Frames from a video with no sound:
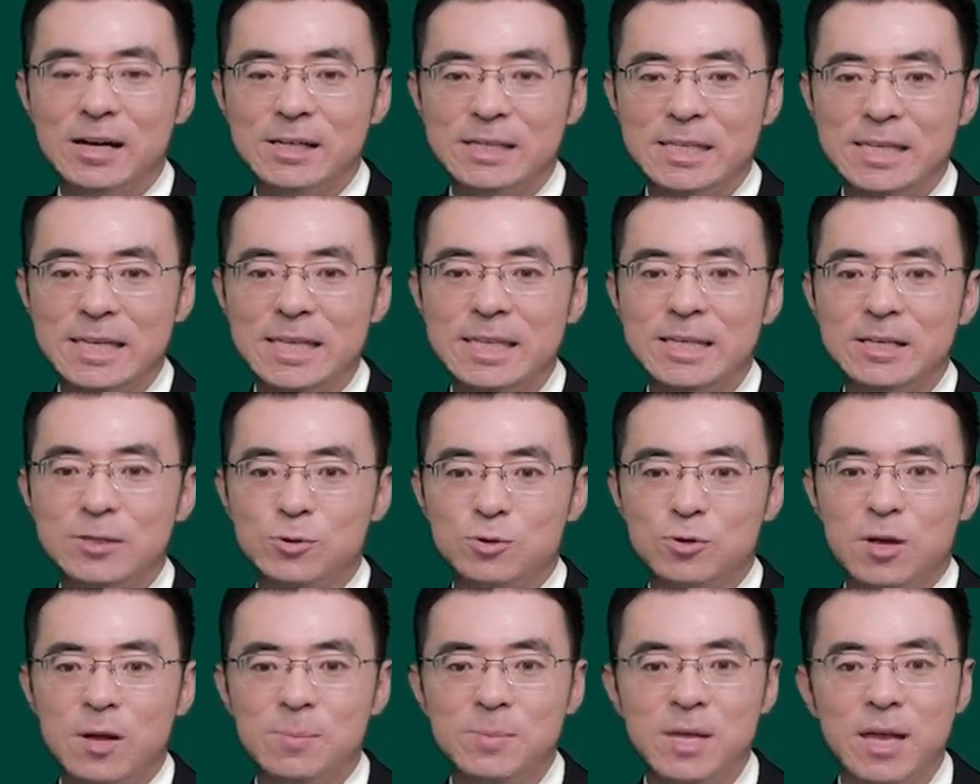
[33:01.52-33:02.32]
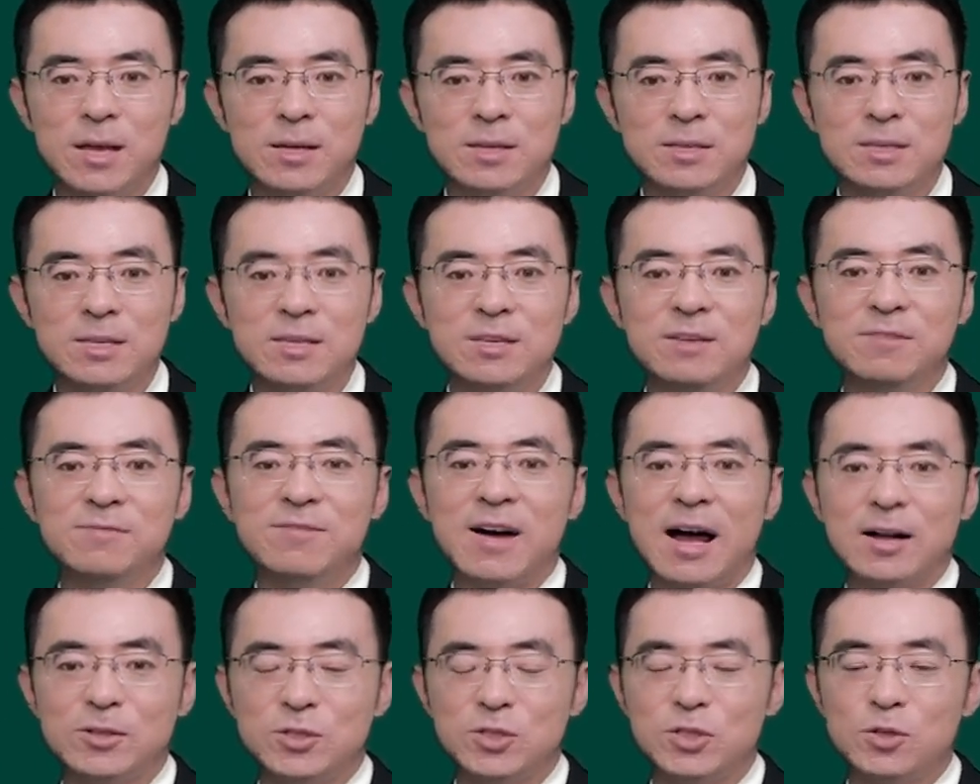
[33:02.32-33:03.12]
想引领全面依
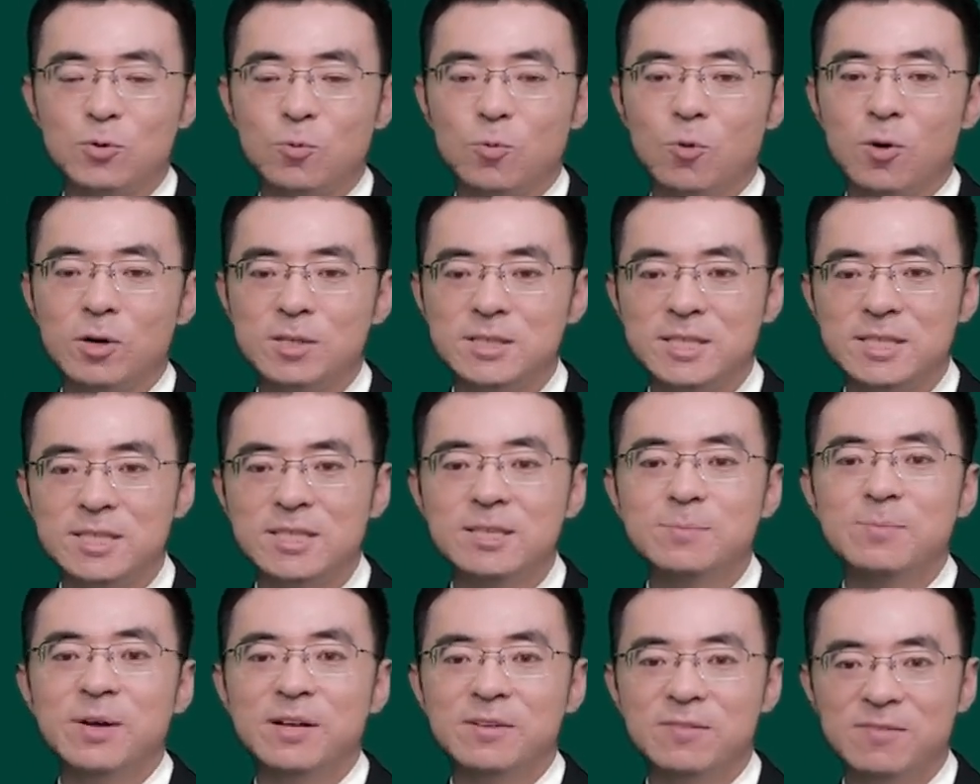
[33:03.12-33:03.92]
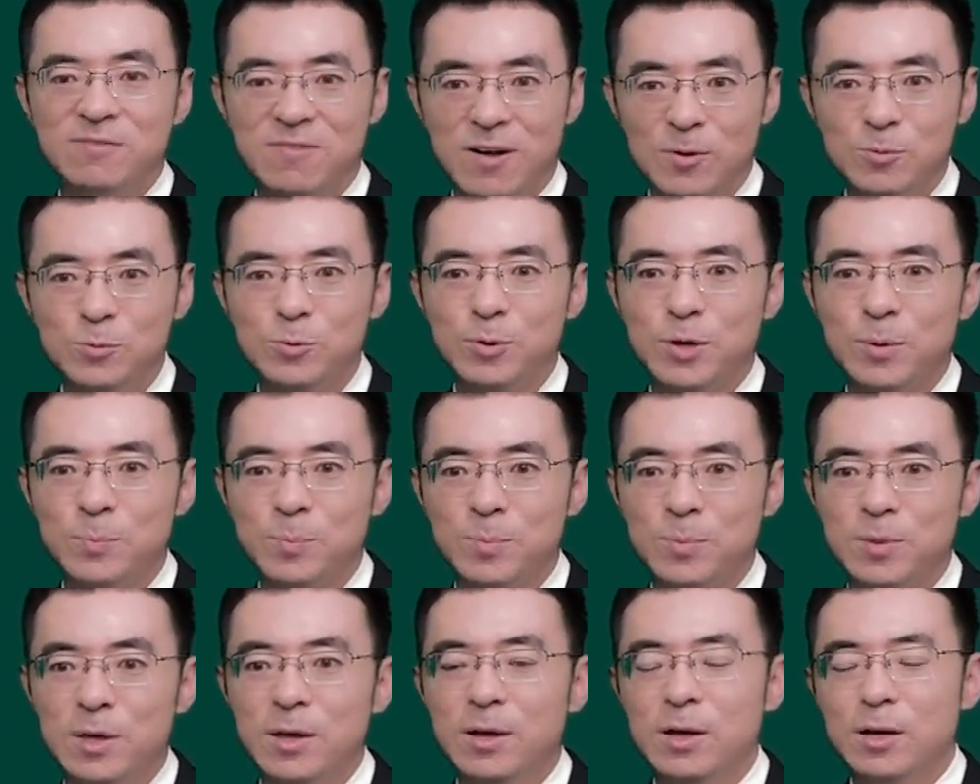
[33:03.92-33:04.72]
法治国基本方略。
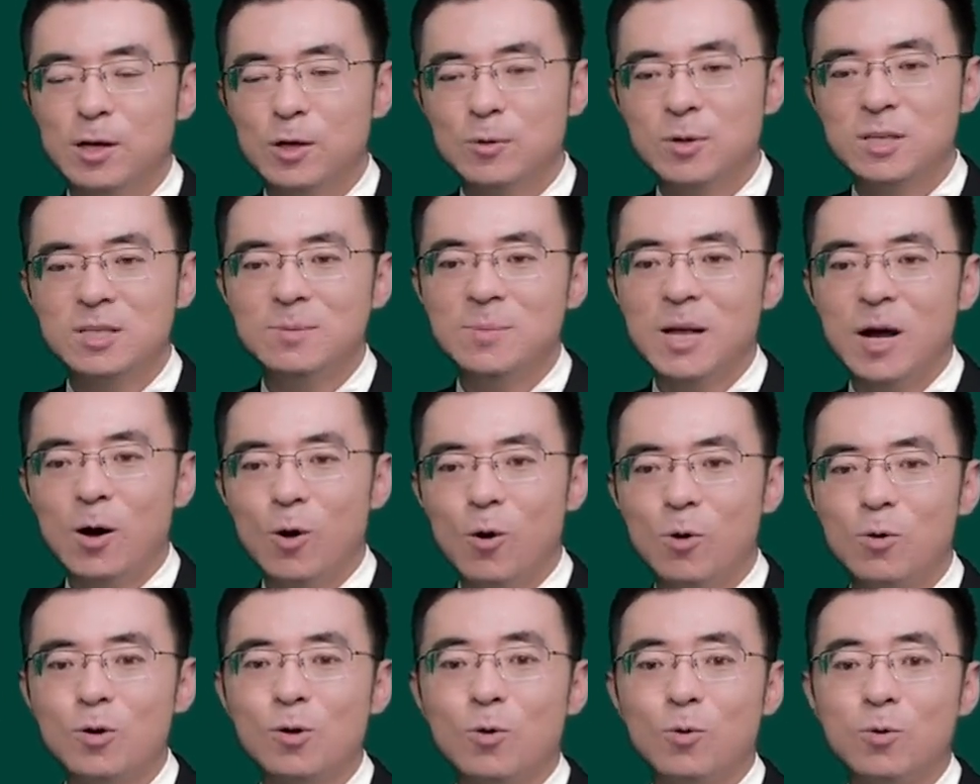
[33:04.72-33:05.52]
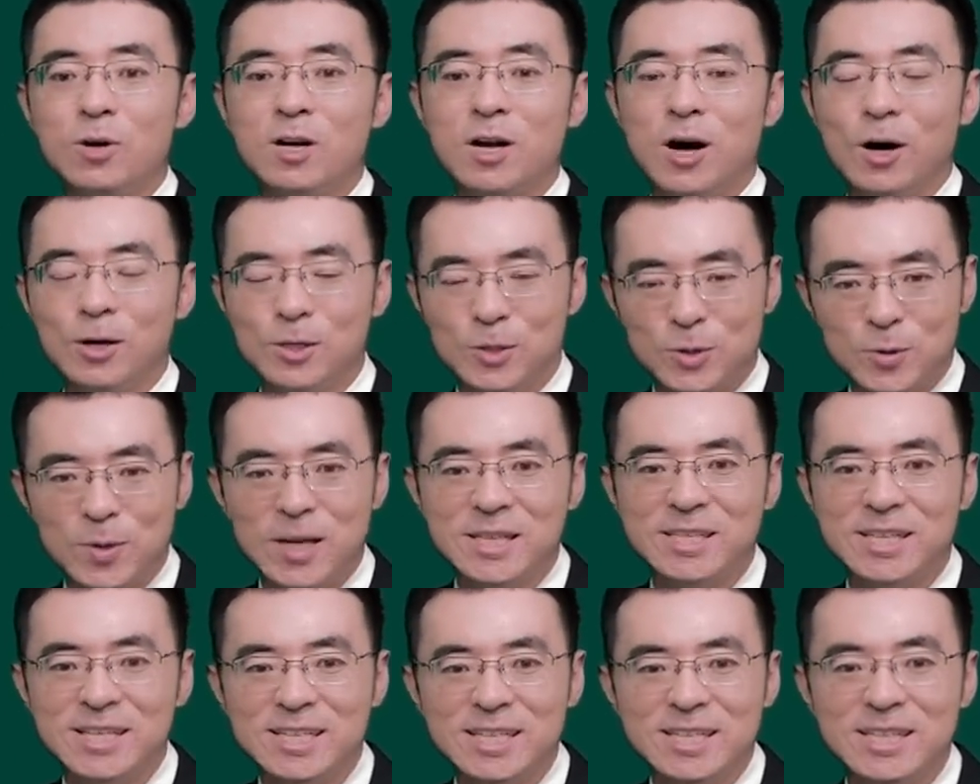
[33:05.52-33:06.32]
各位这边偶尔会考
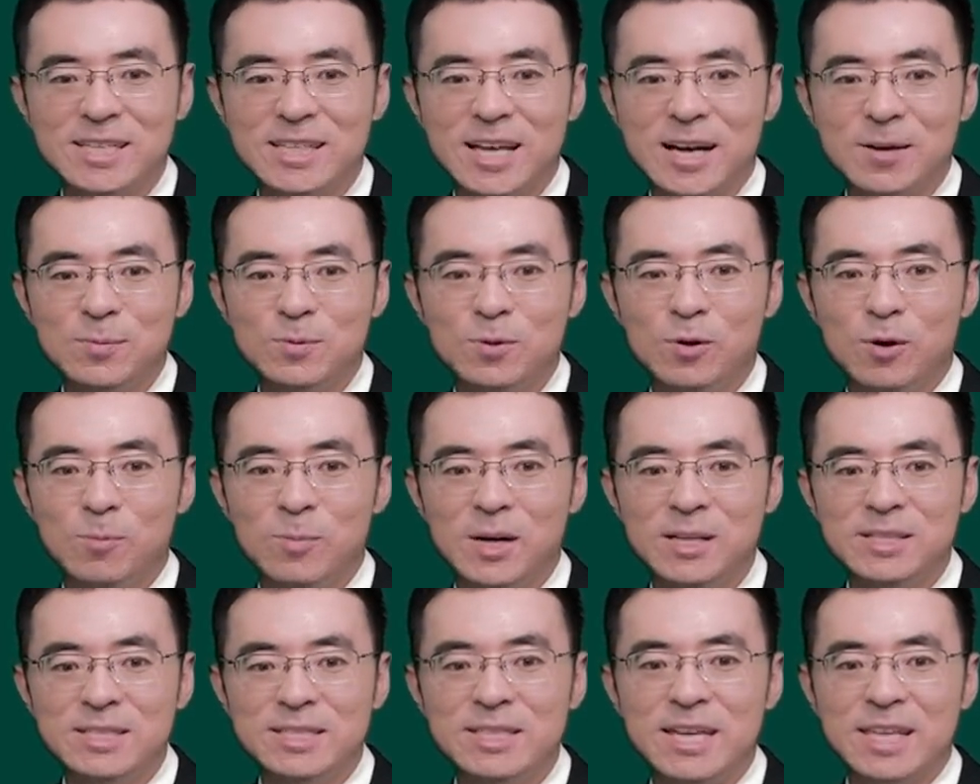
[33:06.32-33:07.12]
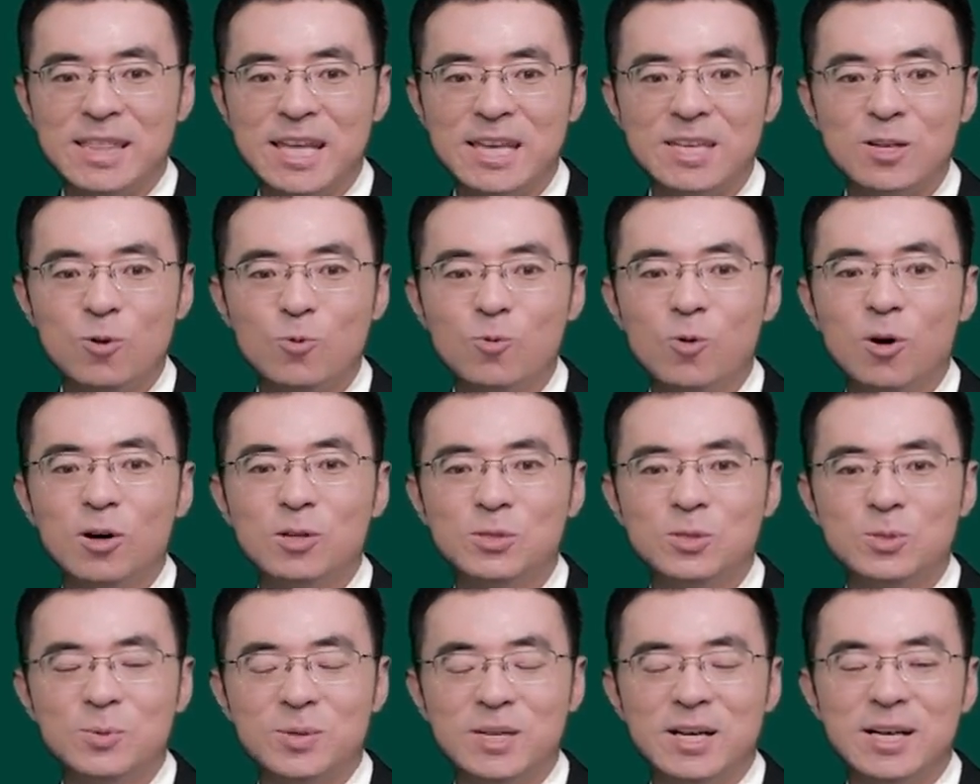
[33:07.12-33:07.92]
选择题的，我们简单一
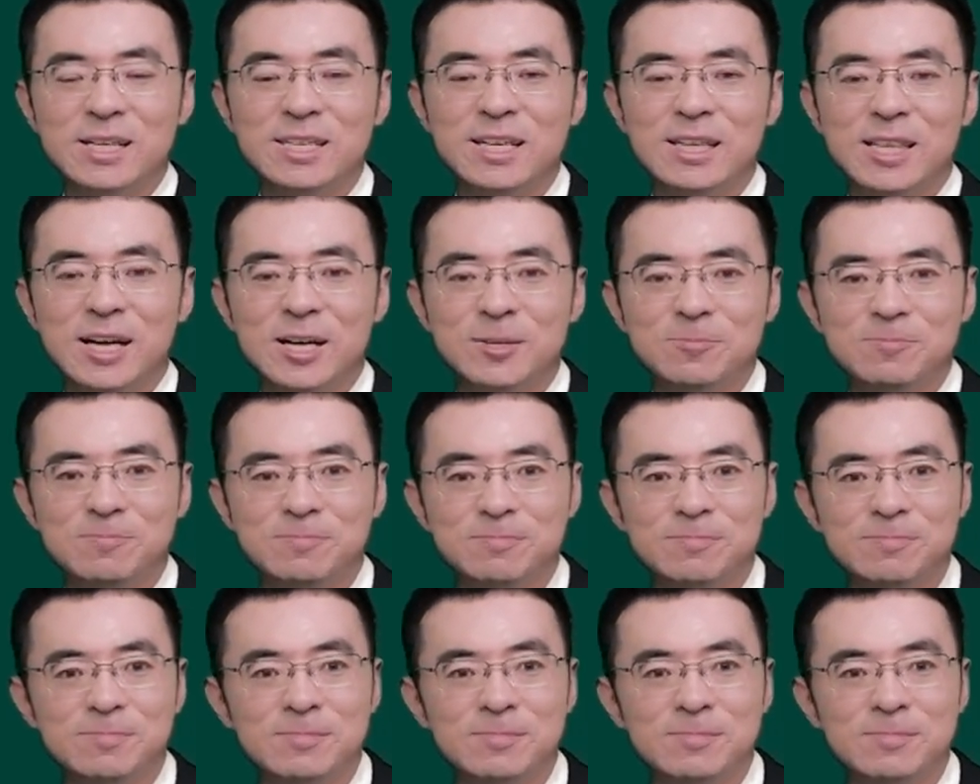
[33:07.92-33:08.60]
过就可以了。